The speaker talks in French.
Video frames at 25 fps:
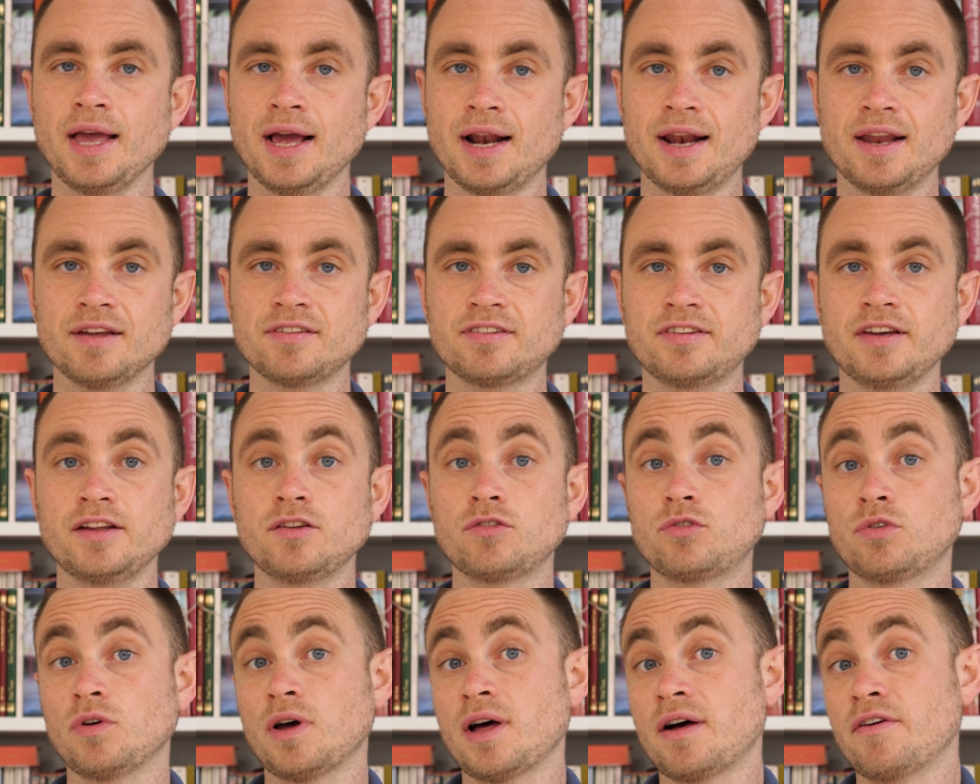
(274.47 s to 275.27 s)
La
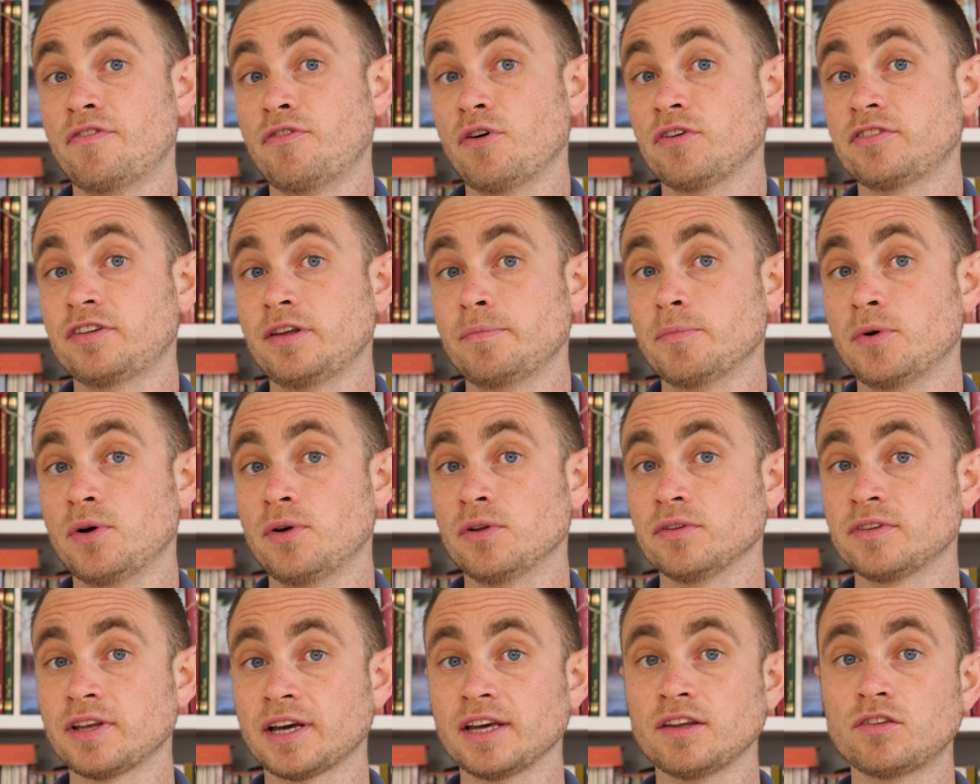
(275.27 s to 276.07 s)
scène sera
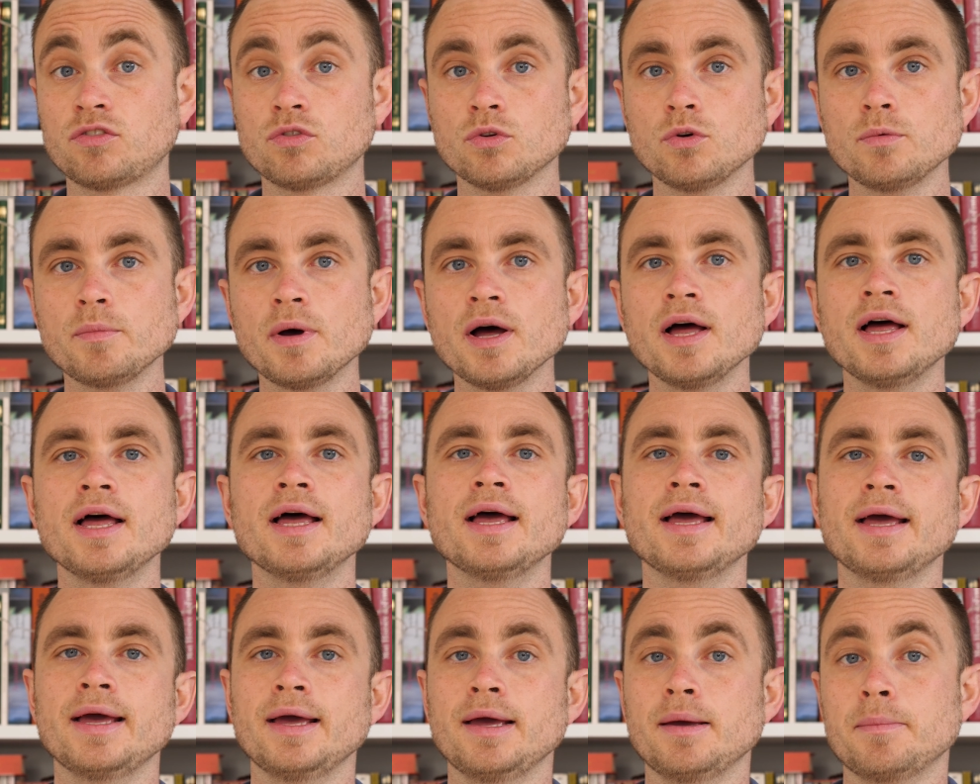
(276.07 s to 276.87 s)
forcément très sombre,
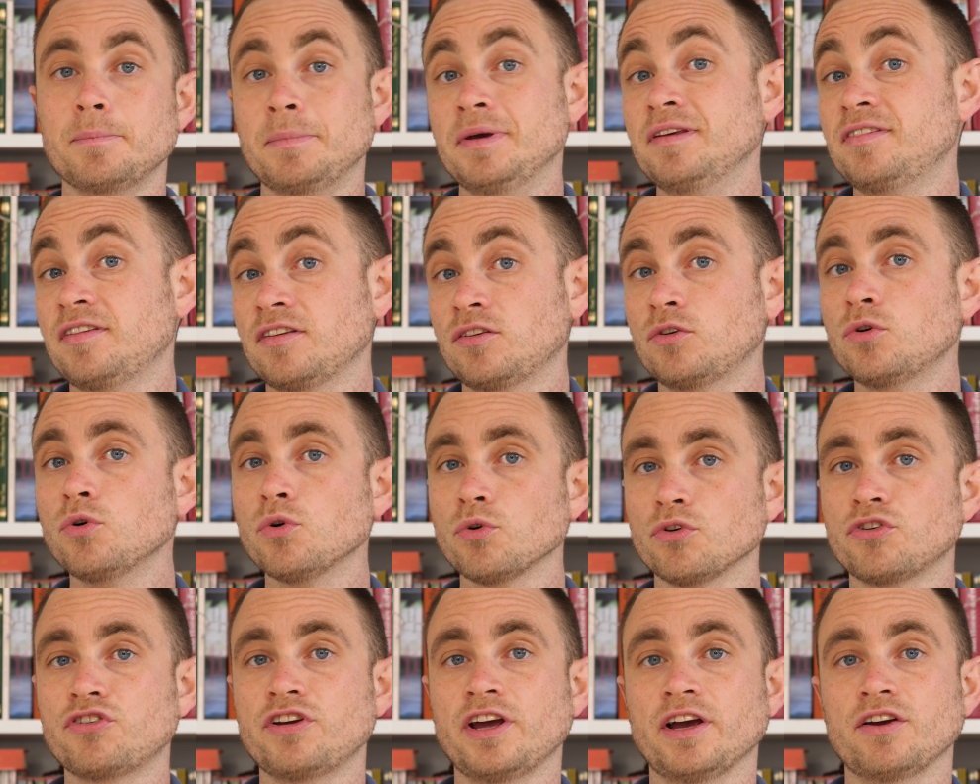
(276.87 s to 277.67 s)
mais c'est ce qu'on
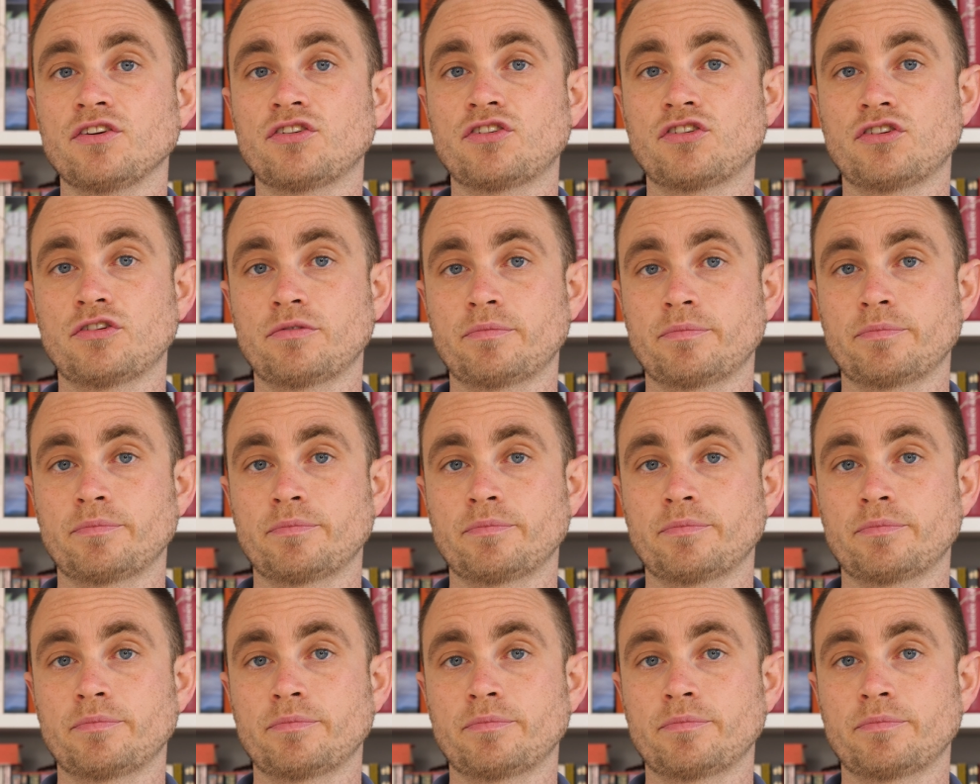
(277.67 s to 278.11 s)
recherche.